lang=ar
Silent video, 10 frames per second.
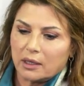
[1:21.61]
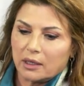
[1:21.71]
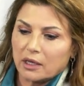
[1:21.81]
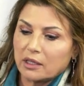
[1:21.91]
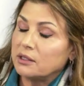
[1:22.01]

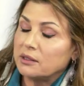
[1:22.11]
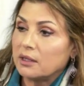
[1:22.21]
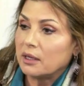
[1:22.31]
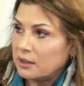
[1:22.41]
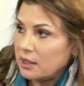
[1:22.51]

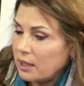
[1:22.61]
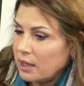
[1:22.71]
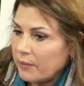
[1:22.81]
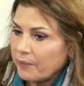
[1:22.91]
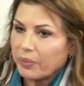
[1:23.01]

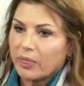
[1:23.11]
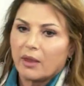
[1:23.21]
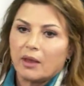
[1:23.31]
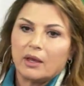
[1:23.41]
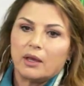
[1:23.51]
اقتصادية
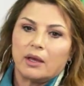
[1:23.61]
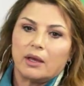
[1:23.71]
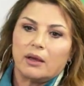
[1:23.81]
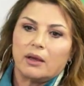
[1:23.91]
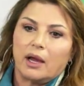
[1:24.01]

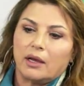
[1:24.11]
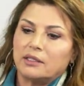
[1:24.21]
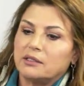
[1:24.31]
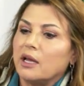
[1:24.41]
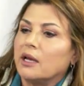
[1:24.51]
آه،
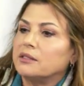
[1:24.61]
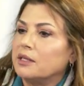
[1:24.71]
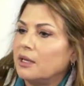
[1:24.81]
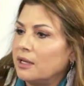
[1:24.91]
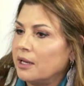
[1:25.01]

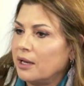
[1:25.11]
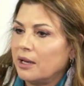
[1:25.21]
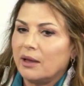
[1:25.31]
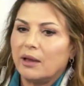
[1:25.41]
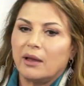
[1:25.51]
سياسية
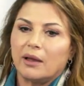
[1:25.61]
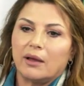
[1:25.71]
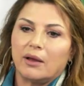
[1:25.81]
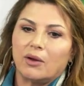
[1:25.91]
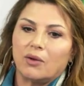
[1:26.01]

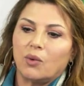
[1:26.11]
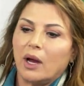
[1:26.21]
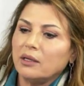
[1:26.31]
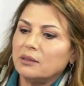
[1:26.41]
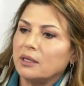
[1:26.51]
آه،
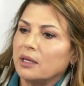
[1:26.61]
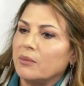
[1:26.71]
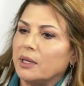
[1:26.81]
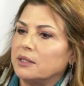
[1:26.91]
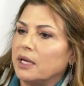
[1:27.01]
وأيضا
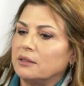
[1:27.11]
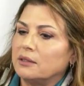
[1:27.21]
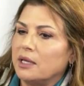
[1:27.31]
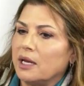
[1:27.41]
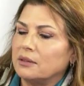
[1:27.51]
كمان
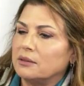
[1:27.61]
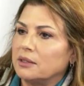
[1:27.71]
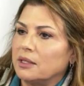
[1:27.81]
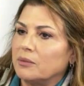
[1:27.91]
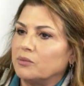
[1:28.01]
تحديات
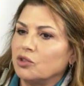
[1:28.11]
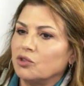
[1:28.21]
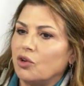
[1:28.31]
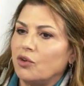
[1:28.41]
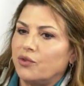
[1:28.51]
آه،
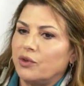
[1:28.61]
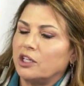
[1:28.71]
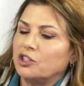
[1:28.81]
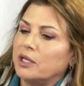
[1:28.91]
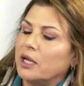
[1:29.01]
بتدخل في
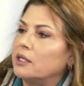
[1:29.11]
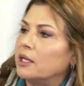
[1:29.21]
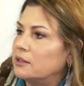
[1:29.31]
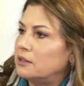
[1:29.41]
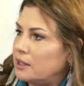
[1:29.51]
الشأن
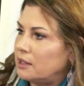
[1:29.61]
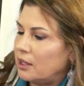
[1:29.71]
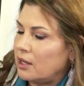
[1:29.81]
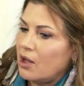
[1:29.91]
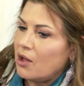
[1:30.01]

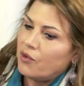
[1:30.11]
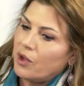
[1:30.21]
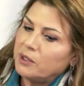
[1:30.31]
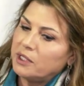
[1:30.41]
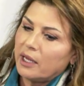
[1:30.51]
الديني
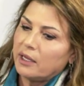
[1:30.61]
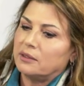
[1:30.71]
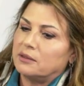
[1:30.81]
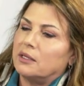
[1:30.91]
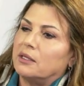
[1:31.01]

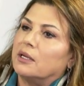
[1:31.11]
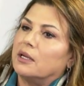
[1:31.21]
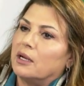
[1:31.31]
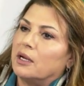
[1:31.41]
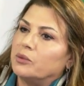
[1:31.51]
فبداية
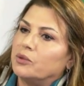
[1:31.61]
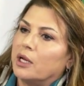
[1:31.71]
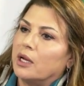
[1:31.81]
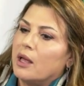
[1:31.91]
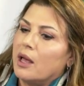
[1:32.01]

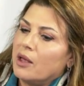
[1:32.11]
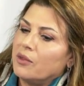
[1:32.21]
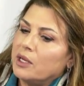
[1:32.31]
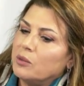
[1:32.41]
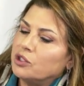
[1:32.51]
أبونا
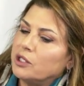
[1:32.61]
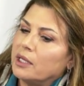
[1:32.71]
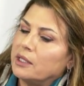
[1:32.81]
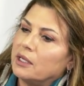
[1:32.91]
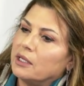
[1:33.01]
هذه
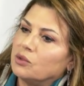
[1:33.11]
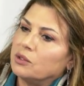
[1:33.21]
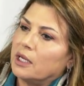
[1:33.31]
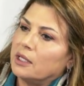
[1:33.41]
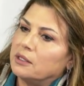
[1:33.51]
المتغيرات
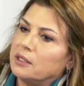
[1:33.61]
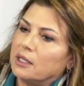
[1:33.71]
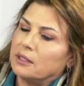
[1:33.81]
والتحديات